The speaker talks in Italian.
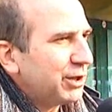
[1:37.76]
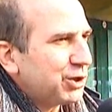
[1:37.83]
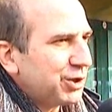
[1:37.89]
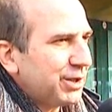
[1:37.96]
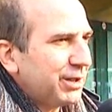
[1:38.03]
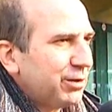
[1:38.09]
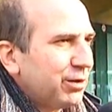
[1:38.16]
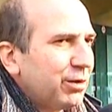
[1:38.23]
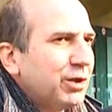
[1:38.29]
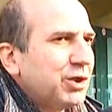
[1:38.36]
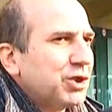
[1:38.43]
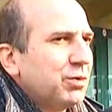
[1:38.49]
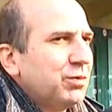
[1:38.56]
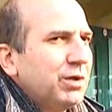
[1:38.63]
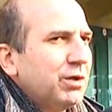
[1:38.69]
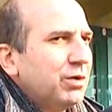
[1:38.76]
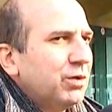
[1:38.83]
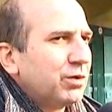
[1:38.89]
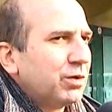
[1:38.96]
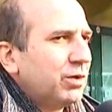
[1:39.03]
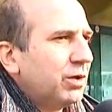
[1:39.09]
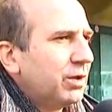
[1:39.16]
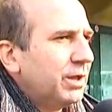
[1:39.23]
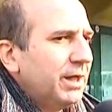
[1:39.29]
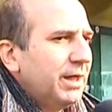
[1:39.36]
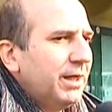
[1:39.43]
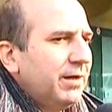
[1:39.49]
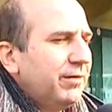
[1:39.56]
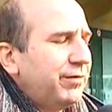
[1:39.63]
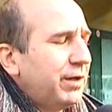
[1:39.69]
che scendono e c'è un ingorgo,
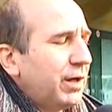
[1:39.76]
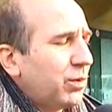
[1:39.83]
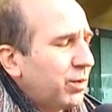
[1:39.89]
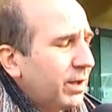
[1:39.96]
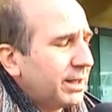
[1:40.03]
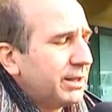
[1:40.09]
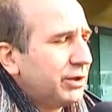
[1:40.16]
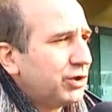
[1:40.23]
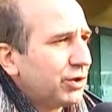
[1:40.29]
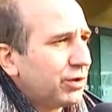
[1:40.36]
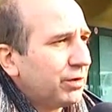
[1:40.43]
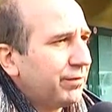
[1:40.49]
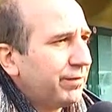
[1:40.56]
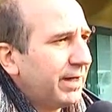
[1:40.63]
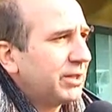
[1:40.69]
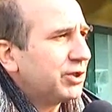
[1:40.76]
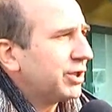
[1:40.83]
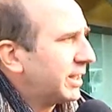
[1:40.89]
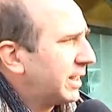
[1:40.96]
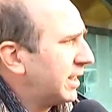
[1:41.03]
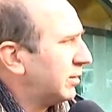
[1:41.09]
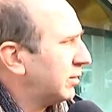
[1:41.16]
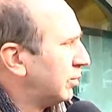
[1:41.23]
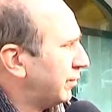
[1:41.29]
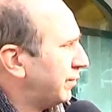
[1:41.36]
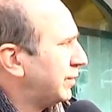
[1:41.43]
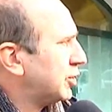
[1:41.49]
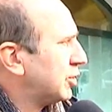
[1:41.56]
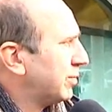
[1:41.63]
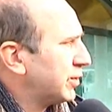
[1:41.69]
fino a qualche giorno fa c'era
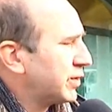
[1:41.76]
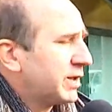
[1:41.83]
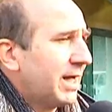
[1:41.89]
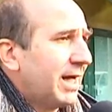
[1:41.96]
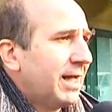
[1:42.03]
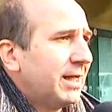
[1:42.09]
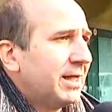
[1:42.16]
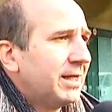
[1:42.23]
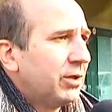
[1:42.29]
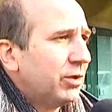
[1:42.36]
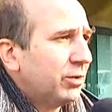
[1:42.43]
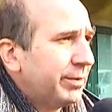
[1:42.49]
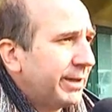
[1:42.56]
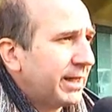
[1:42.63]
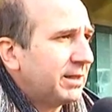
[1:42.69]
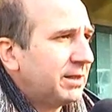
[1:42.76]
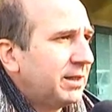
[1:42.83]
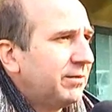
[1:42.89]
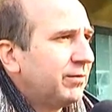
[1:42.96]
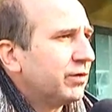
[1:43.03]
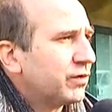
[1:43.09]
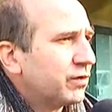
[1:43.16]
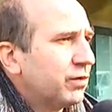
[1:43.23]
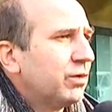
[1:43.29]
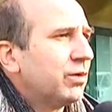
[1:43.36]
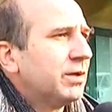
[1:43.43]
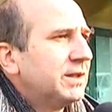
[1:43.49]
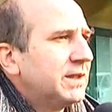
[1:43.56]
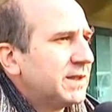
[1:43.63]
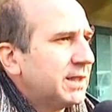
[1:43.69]
l'ufficio postale operativo
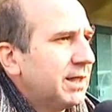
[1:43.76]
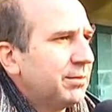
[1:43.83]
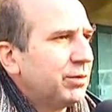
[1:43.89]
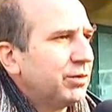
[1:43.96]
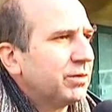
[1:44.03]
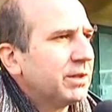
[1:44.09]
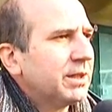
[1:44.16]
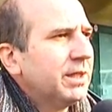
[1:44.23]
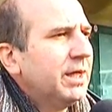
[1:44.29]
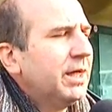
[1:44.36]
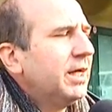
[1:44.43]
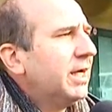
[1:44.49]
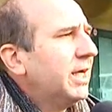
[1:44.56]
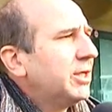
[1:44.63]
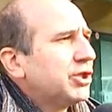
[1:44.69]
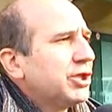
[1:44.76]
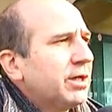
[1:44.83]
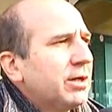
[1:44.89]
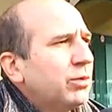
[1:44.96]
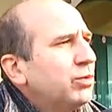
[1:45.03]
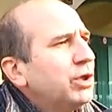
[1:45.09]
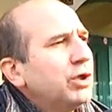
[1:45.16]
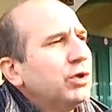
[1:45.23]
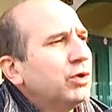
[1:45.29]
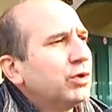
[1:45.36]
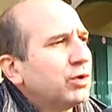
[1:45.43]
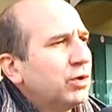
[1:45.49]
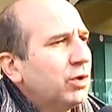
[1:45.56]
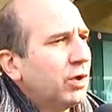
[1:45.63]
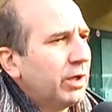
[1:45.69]
solo ad Ischiaponte e c'era un
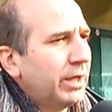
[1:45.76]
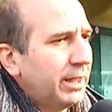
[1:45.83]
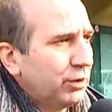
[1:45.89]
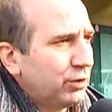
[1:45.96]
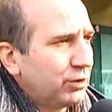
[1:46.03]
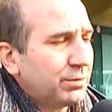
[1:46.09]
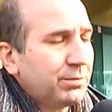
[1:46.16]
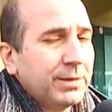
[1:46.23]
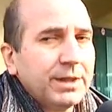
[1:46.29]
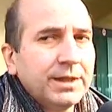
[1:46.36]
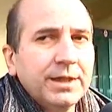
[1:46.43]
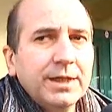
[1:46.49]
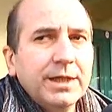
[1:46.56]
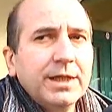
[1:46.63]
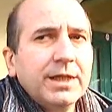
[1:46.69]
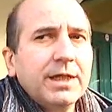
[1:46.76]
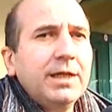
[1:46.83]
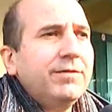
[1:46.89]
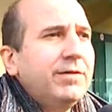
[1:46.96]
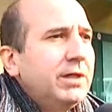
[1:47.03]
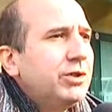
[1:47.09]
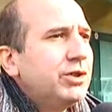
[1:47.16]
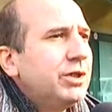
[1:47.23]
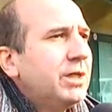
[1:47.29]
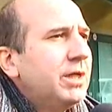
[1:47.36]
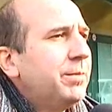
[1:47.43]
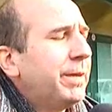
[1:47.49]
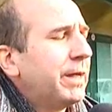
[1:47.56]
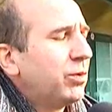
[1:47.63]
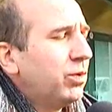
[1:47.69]
ingorgo enorme i
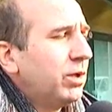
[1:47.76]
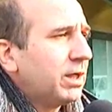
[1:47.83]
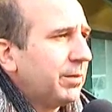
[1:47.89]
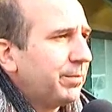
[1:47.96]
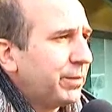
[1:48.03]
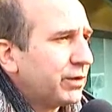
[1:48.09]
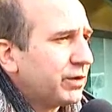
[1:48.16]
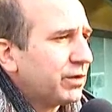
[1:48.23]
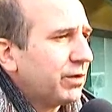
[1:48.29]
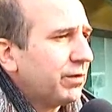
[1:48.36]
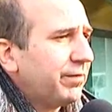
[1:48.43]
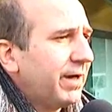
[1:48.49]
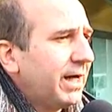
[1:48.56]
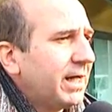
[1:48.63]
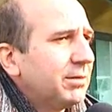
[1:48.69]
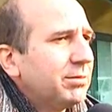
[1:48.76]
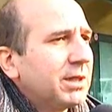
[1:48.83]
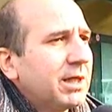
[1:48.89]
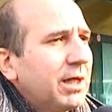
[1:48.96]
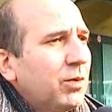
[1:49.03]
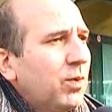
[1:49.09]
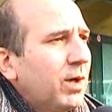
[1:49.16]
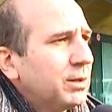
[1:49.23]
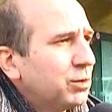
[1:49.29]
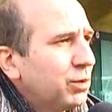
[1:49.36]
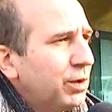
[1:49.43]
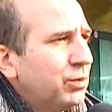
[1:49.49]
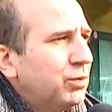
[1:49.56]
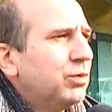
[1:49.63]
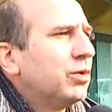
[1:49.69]
vigili per quel che possono fare, perché
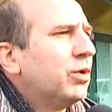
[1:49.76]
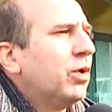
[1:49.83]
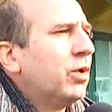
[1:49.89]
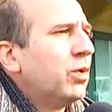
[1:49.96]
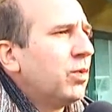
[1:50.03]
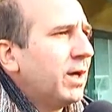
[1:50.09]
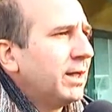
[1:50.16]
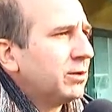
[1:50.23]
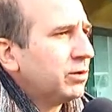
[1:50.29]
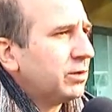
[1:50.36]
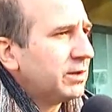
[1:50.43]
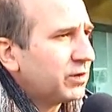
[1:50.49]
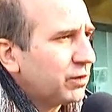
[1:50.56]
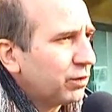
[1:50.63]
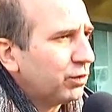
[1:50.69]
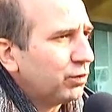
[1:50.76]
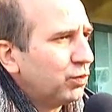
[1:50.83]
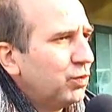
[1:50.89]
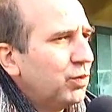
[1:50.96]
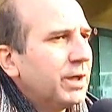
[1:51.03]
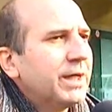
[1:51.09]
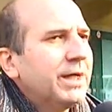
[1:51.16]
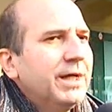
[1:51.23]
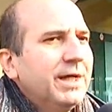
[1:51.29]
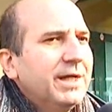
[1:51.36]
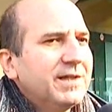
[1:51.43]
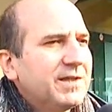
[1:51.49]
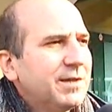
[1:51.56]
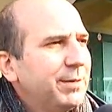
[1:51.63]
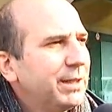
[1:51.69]
quando è uno o quando ne sono due
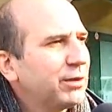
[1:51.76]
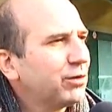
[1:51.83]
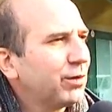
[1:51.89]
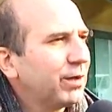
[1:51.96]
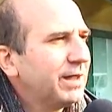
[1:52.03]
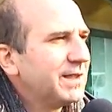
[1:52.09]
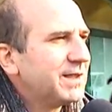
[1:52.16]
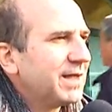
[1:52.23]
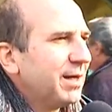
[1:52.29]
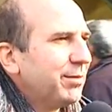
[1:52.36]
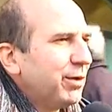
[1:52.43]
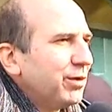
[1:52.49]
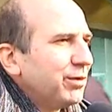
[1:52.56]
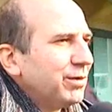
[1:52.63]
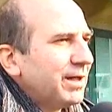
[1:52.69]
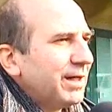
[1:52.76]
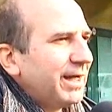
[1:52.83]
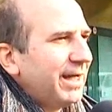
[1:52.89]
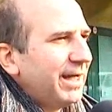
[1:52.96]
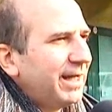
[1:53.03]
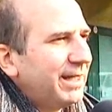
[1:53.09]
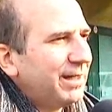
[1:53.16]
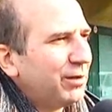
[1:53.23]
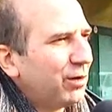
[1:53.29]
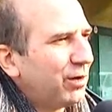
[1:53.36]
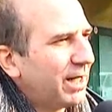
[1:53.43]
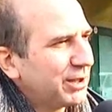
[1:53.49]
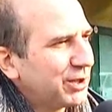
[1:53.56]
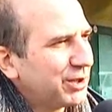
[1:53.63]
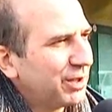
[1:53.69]
si mettono a Ischiaponte e non
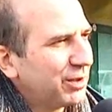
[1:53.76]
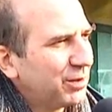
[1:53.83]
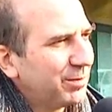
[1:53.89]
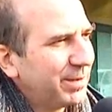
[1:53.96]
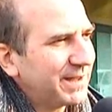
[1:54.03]
lasciano